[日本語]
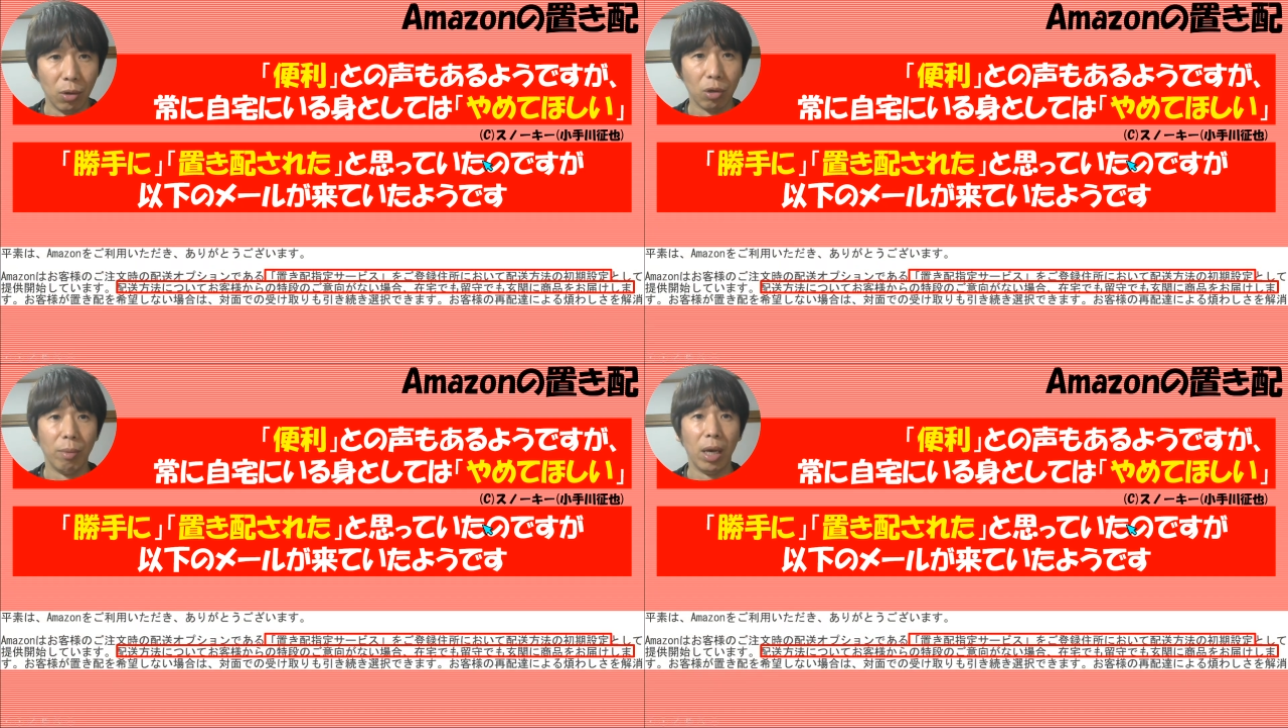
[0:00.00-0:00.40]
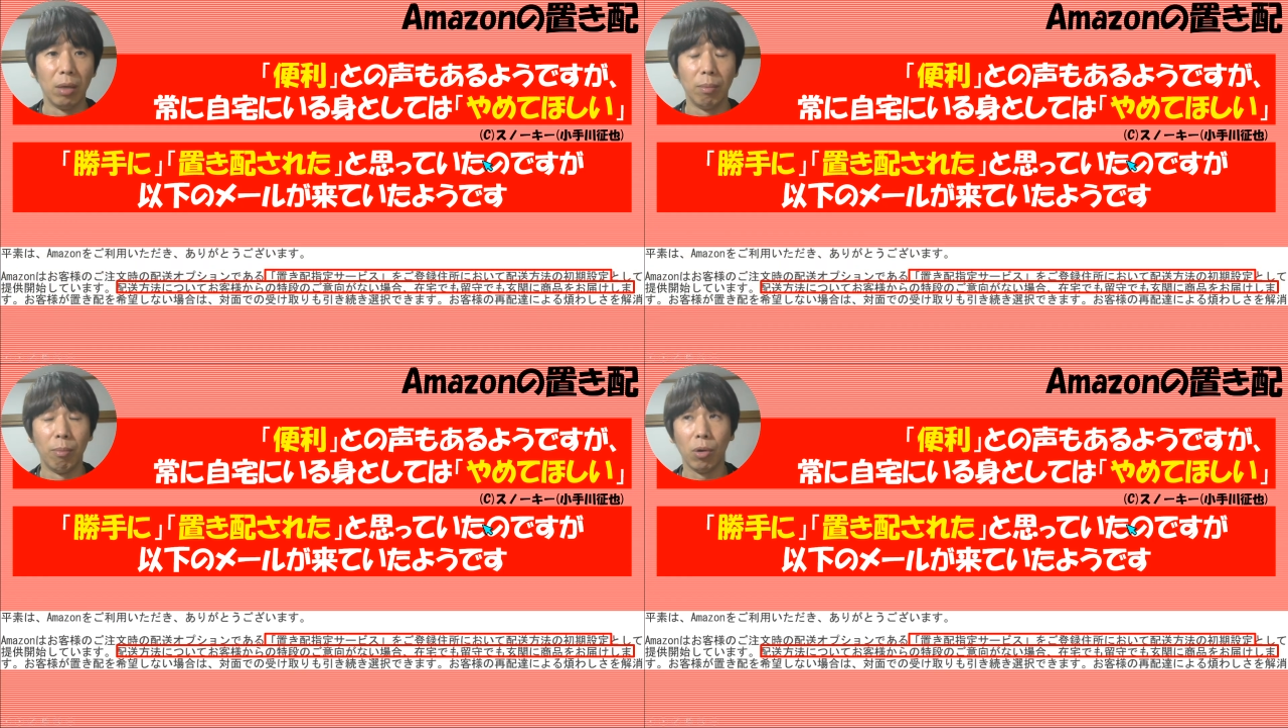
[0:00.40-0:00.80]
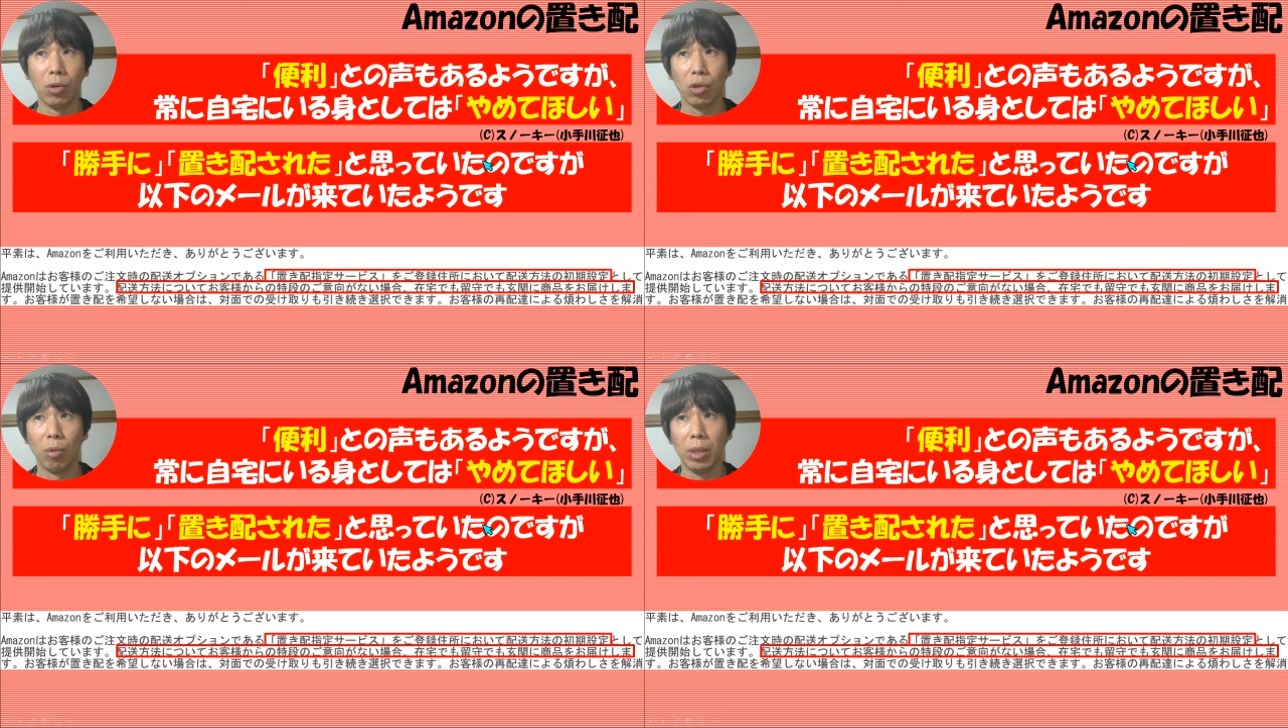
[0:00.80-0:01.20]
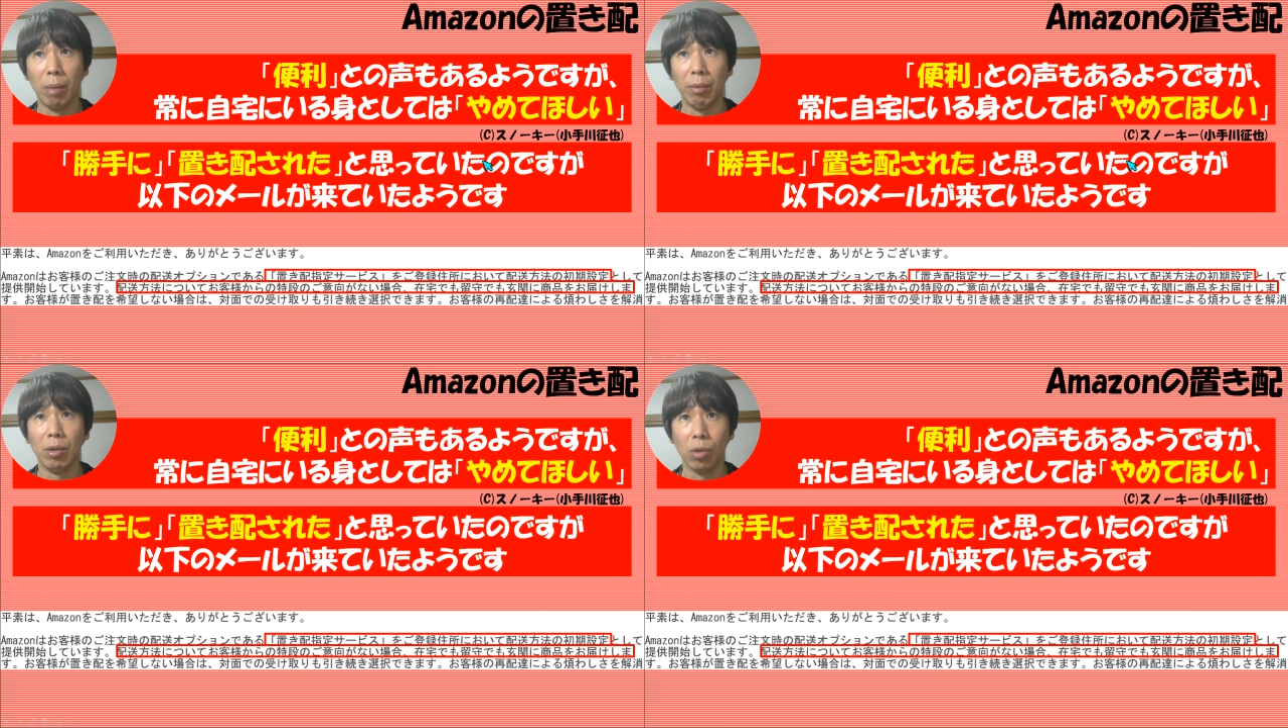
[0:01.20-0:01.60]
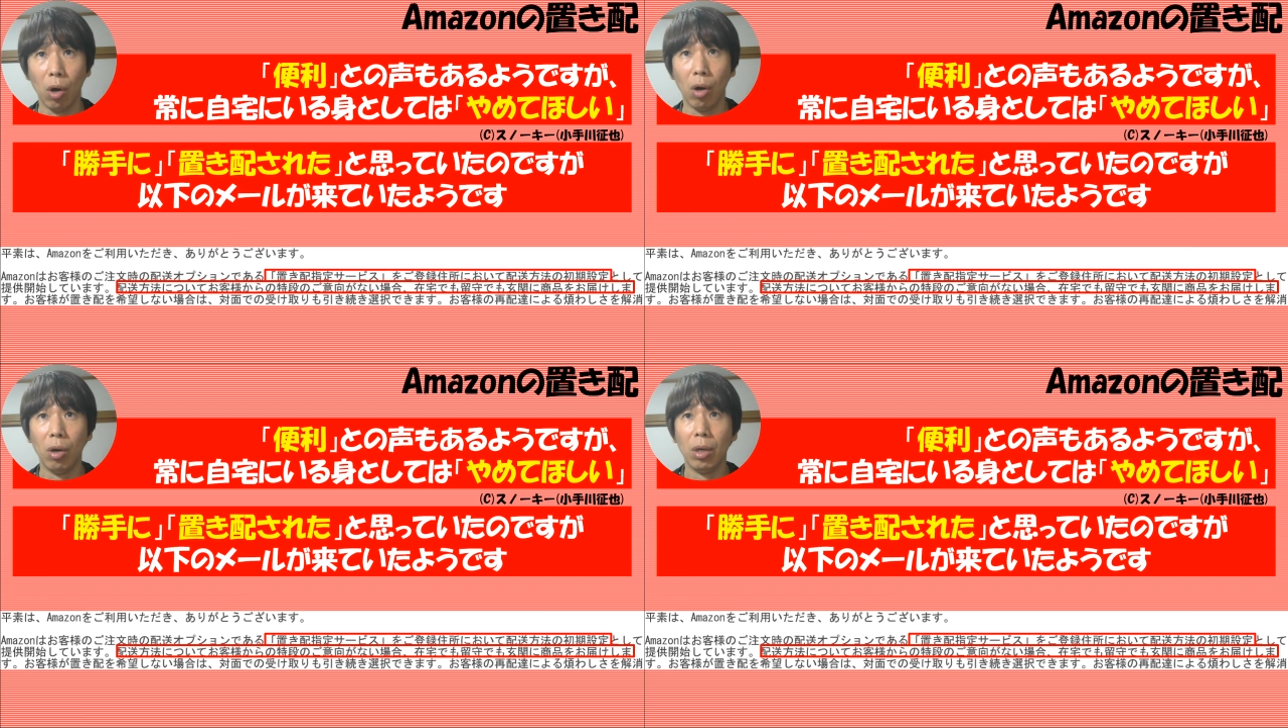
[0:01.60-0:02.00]
よくメールボックスを見てみる
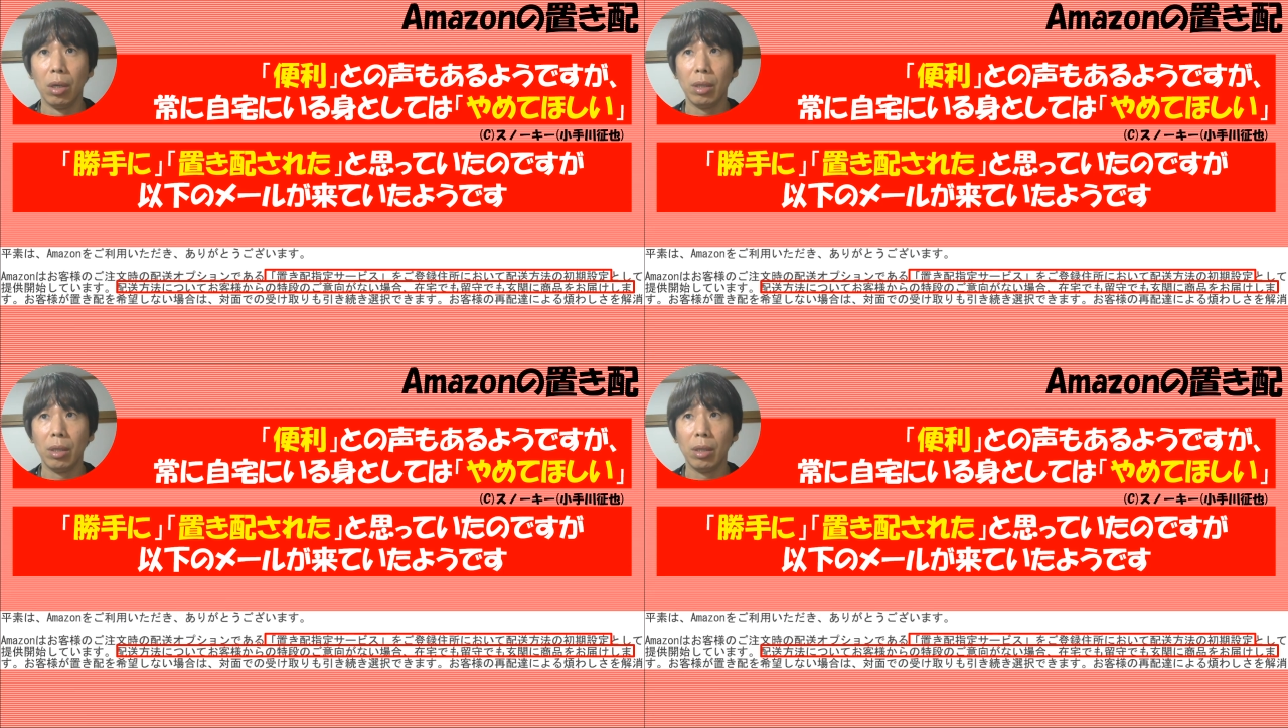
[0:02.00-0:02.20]
と。